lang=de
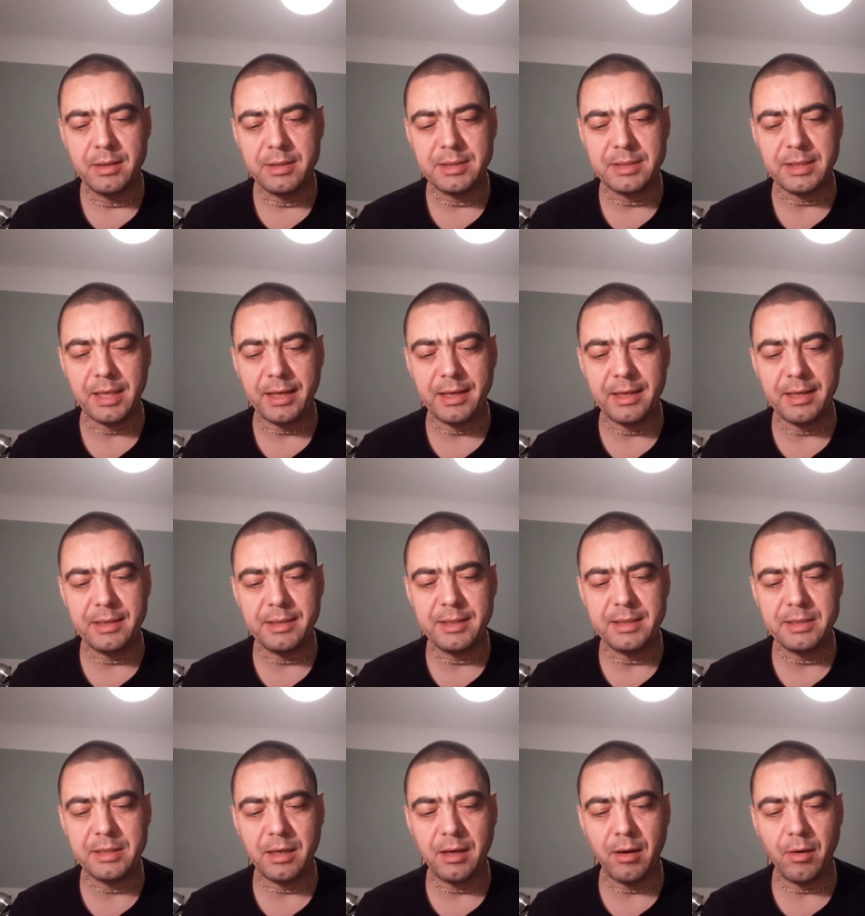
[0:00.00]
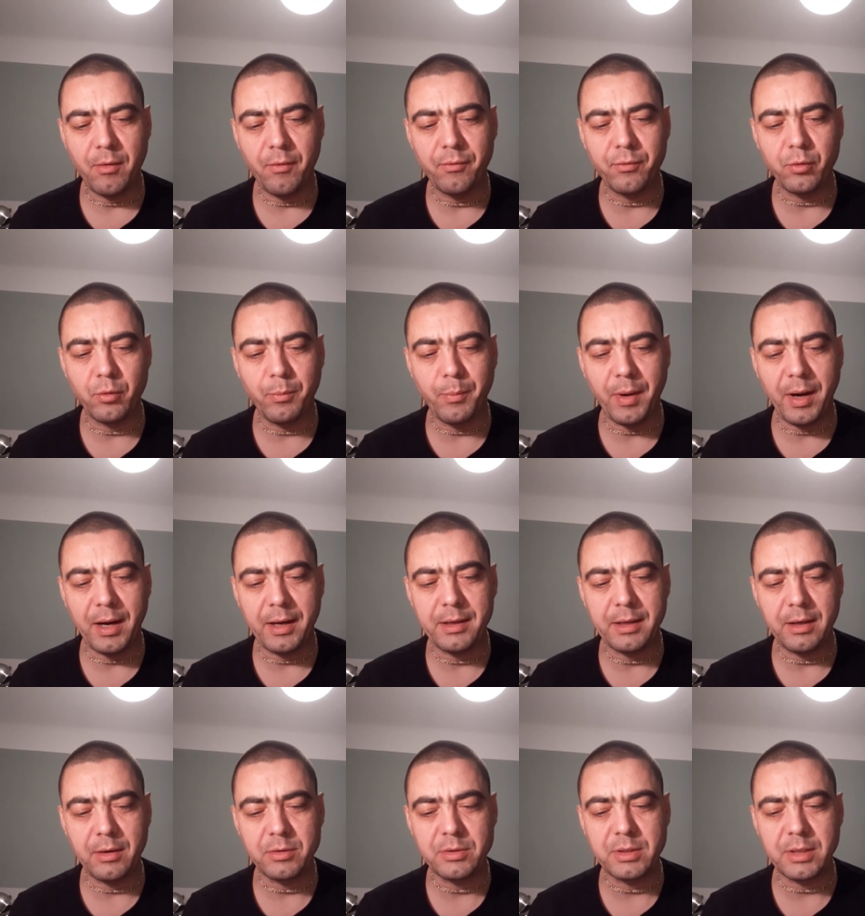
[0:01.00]
sann er nicht darauf,
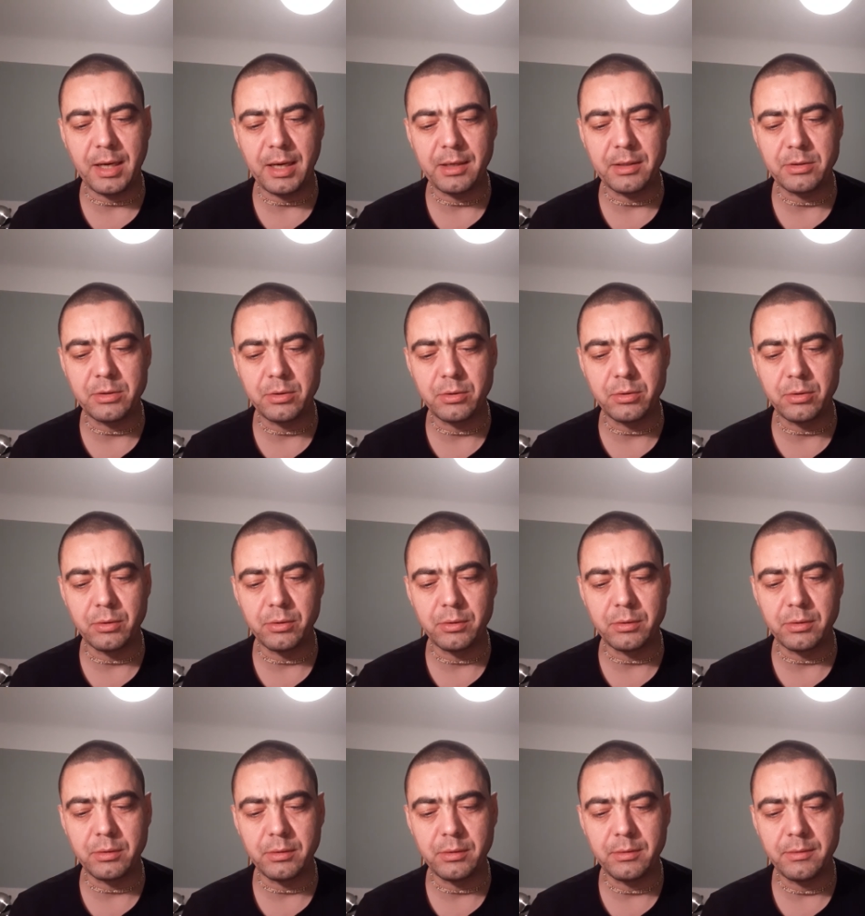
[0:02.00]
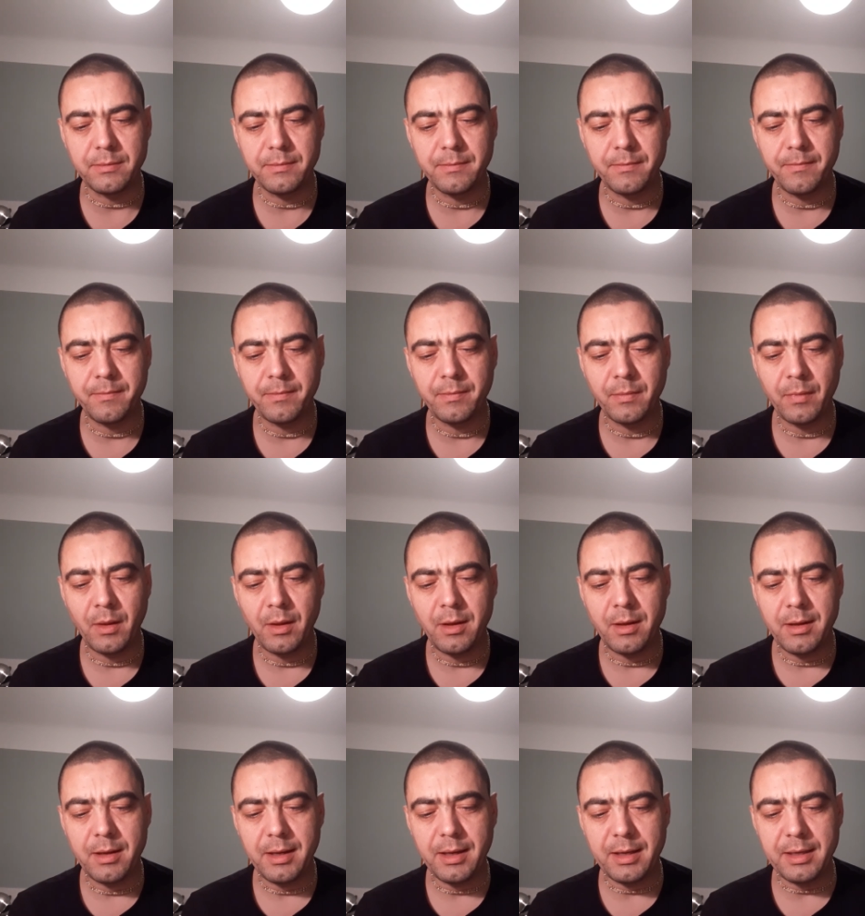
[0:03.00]
Drupada aus Rache zu töten.
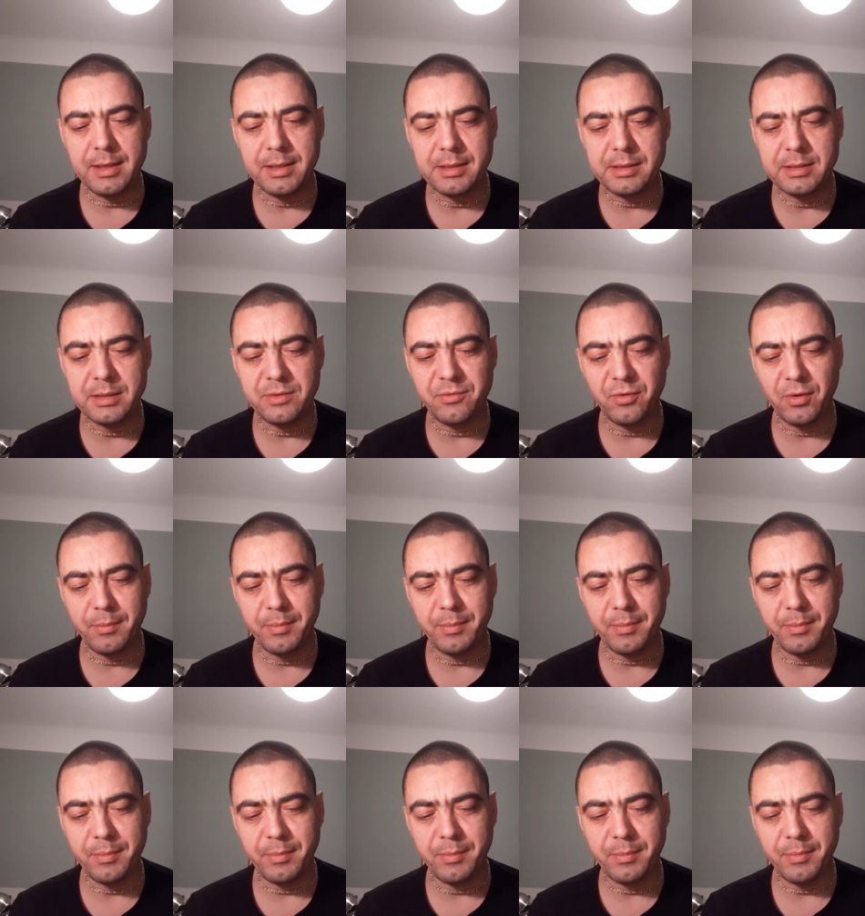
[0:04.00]
Er hielt es für